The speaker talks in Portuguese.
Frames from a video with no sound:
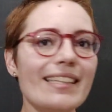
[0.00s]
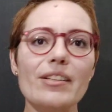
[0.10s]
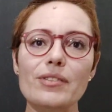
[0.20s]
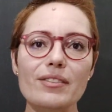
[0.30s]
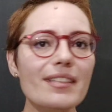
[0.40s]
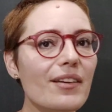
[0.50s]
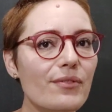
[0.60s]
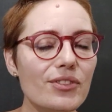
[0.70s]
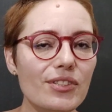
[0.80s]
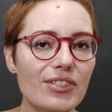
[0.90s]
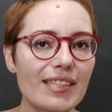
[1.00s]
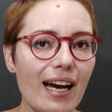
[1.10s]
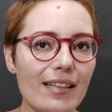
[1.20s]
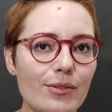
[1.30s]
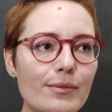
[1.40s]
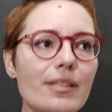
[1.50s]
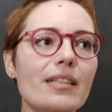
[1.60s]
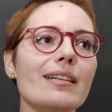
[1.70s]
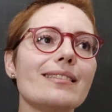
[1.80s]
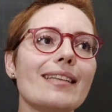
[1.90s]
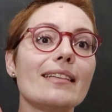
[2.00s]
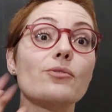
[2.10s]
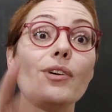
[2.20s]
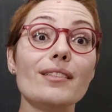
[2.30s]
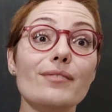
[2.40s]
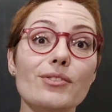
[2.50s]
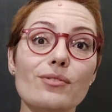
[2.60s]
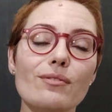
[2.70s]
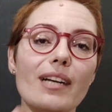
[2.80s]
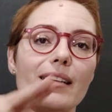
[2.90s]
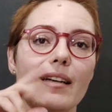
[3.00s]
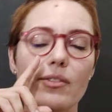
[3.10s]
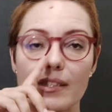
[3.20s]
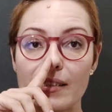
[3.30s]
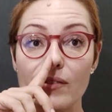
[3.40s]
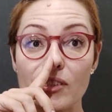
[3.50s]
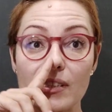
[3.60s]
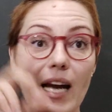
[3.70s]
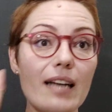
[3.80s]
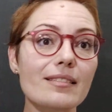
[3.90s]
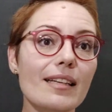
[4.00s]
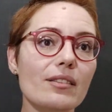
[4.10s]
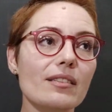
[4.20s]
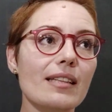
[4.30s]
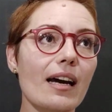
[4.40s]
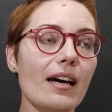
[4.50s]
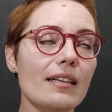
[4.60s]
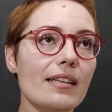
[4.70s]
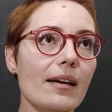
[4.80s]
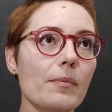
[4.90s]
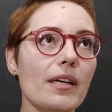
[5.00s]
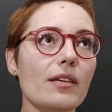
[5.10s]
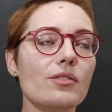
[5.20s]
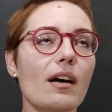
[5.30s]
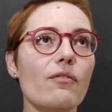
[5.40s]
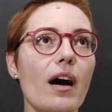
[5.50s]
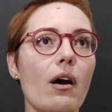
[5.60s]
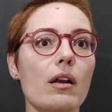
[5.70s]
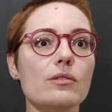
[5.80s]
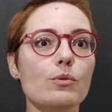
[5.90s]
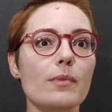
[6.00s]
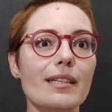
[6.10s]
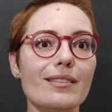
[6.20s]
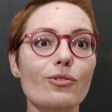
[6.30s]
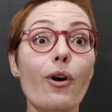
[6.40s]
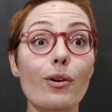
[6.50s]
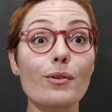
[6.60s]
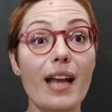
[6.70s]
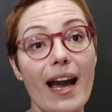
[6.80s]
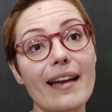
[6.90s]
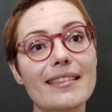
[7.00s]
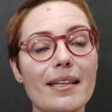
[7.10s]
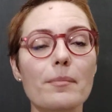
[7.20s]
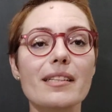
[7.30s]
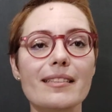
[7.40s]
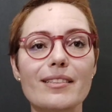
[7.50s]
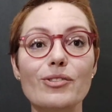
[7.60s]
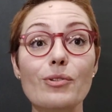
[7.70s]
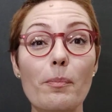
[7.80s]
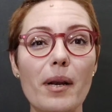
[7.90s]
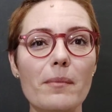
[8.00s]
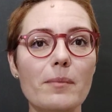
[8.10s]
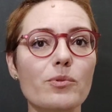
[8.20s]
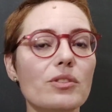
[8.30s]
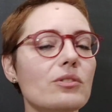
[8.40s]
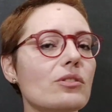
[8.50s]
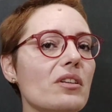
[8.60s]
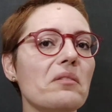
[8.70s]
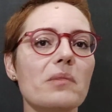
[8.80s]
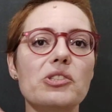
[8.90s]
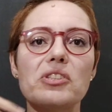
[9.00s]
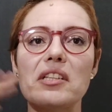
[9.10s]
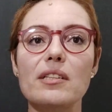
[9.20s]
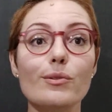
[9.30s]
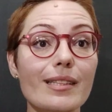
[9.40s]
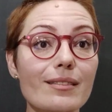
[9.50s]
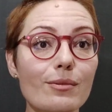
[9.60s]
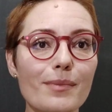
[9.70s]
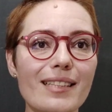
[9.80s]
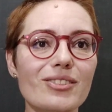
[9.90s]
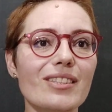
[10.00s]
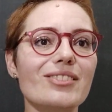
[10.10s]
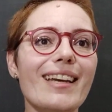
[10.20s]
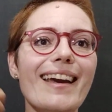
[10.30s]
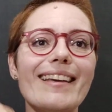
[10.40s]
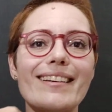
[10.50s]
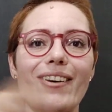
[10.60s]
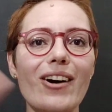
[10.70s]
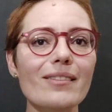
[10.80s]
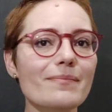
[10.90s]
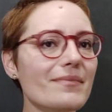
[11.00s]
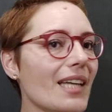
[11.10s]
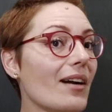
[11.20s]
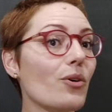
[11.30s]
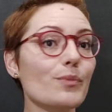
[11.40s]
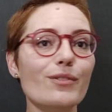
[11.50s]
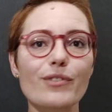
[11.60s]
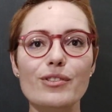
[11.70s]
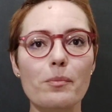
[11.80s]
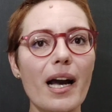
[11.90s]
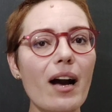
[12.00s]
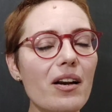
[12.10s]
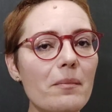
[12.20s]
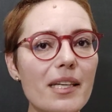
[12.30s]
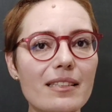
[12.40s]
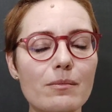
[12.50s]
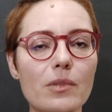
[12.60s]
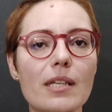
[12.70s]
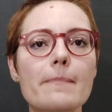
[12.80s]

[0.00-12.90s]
Eu não tenho vídeo editado. Tem dois vídeos no canal que são editados, que é na, na época que eu dava aula numa escola online, que a menina editou para mim bonitinho, mas tirando isso, minha gente, é, ó, é como se fosse uma aula mesmo.